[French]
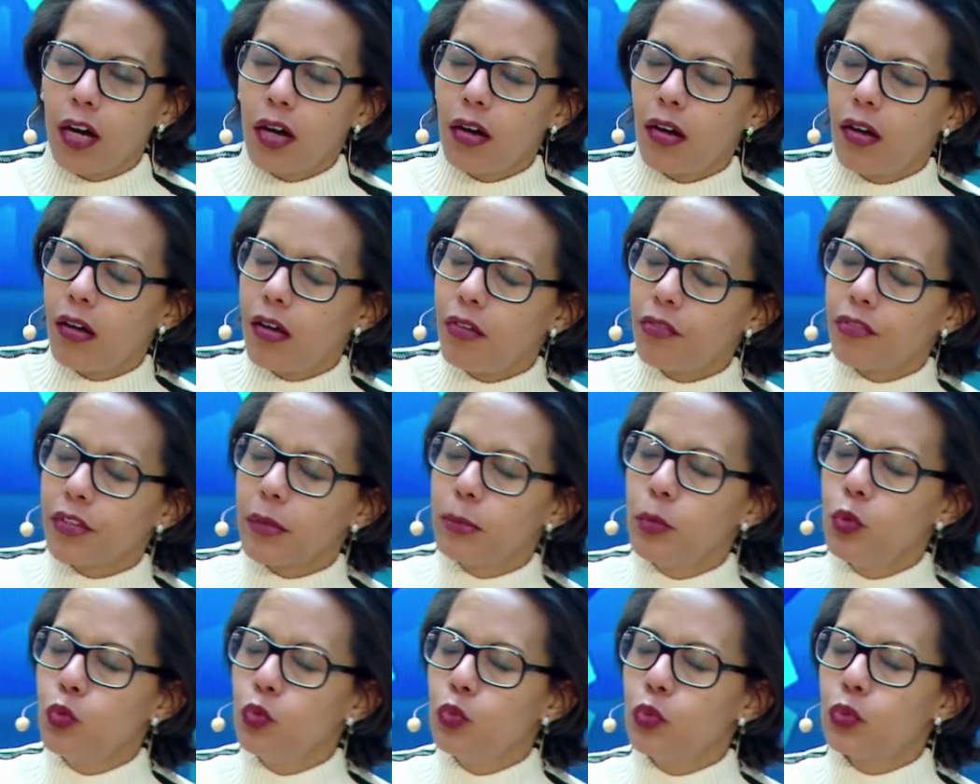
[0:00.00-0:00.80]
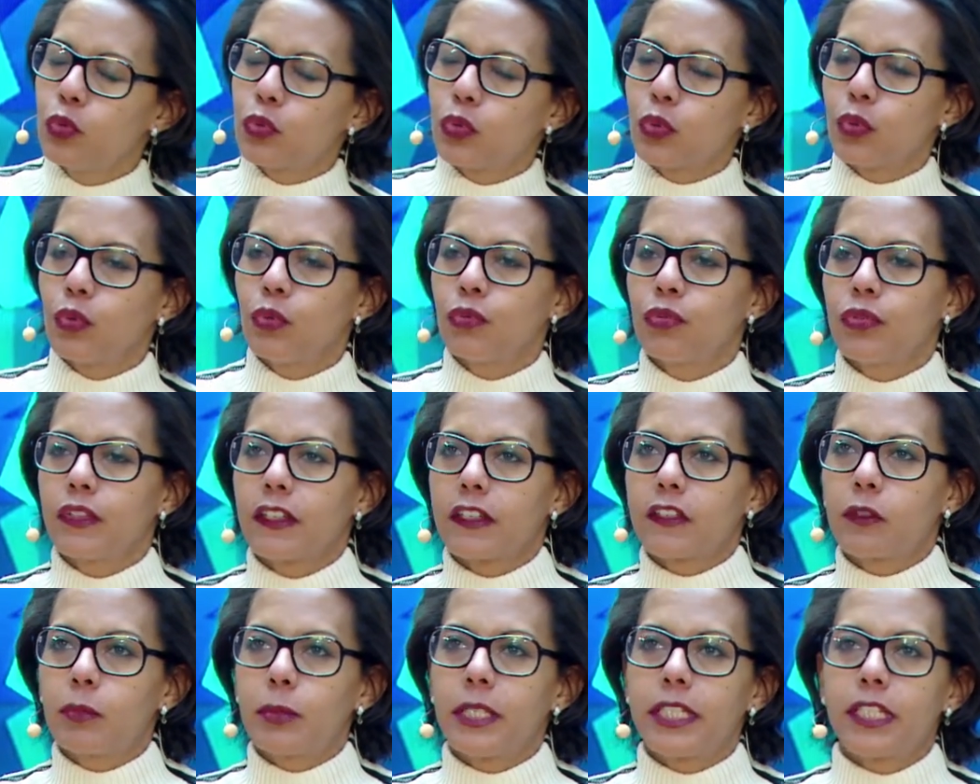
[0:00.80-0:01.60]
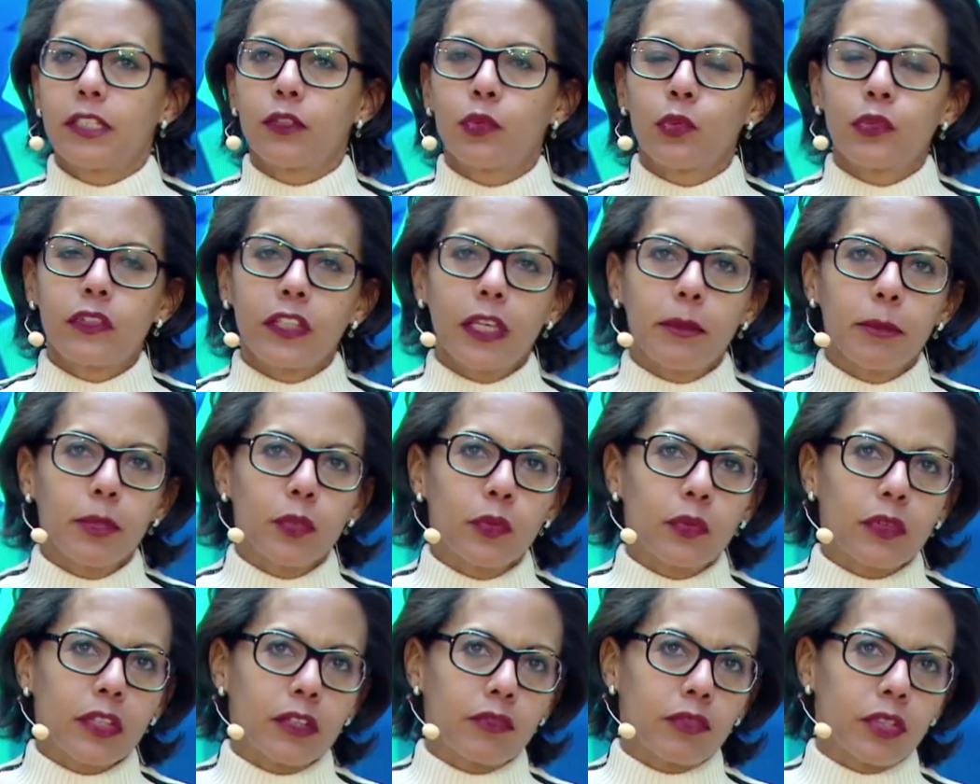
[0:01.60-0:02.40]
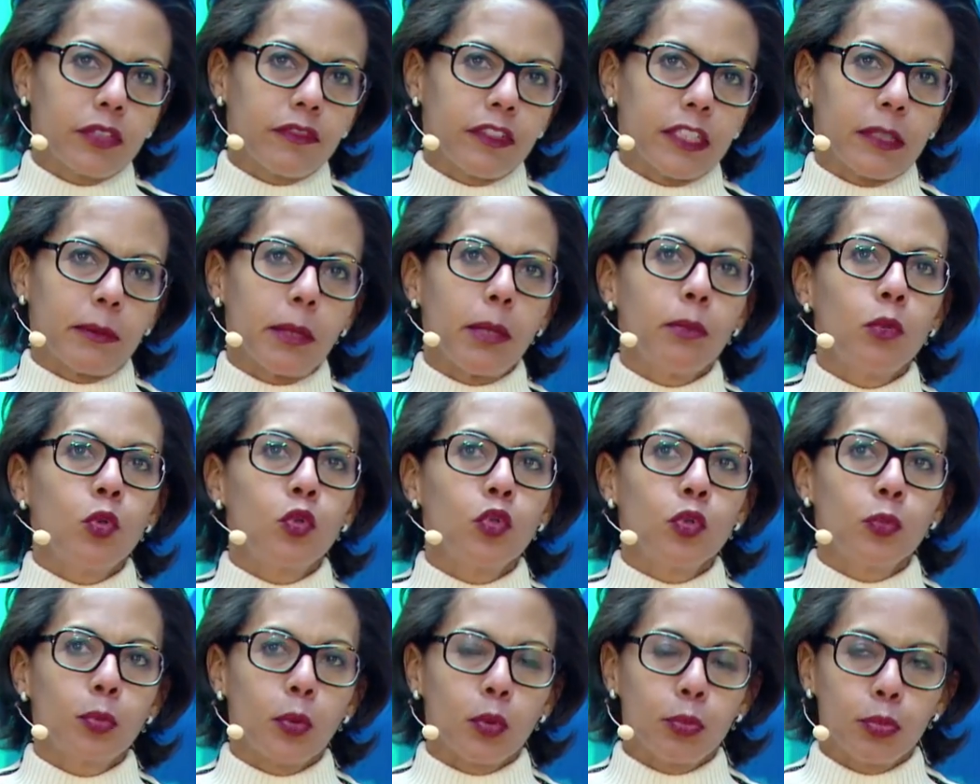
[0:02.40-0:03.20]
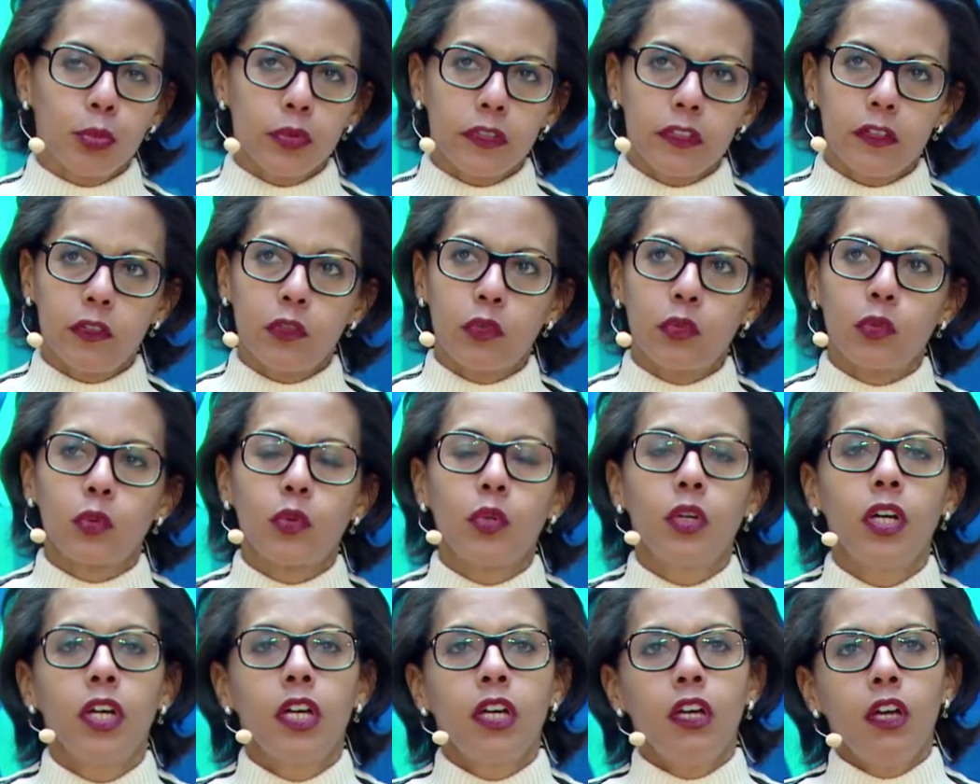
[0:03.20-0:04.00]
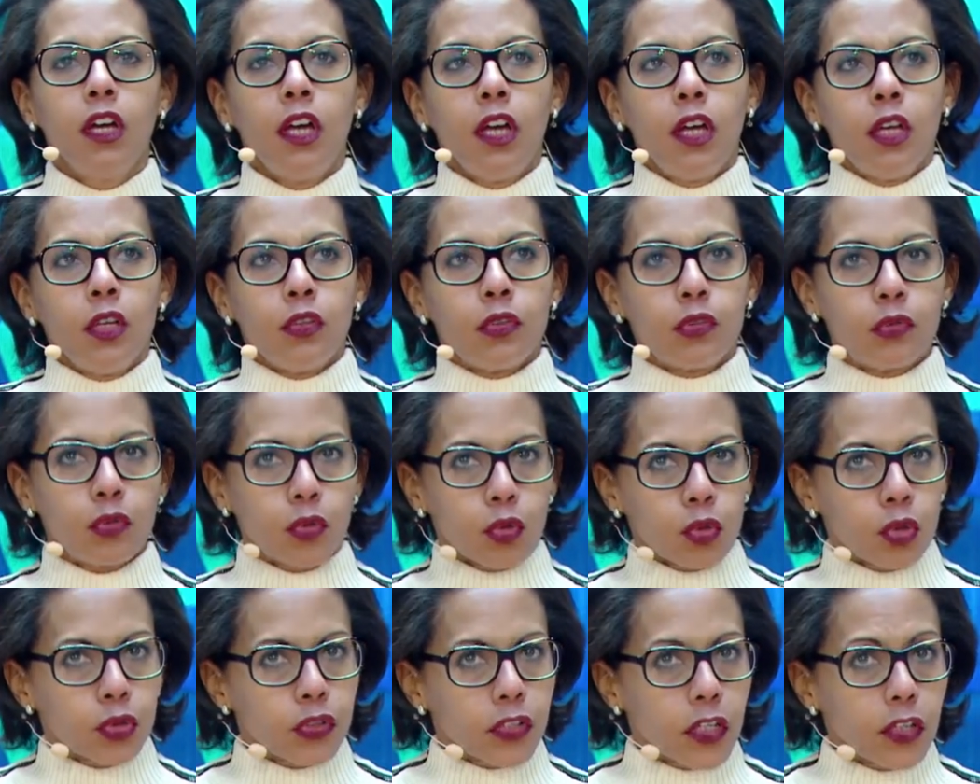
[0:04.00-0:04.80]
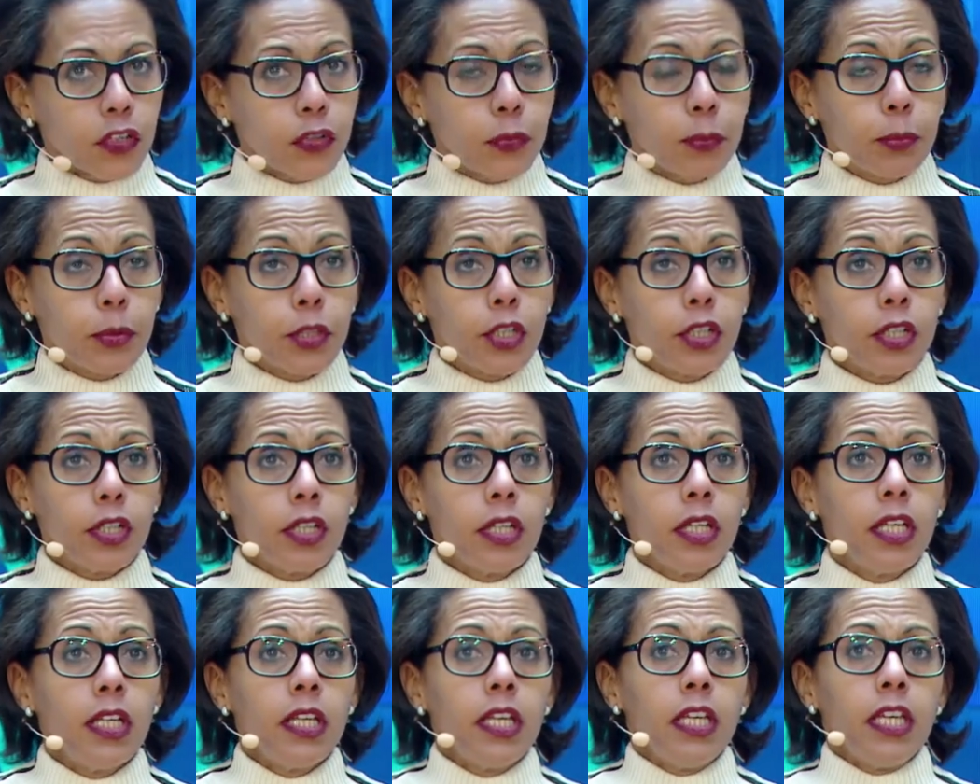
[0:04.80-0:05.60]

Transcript: en, 20 minutes euh, vous expliquer tout ça, mais nous avons évidemment beaucoup de propositions sur le transport,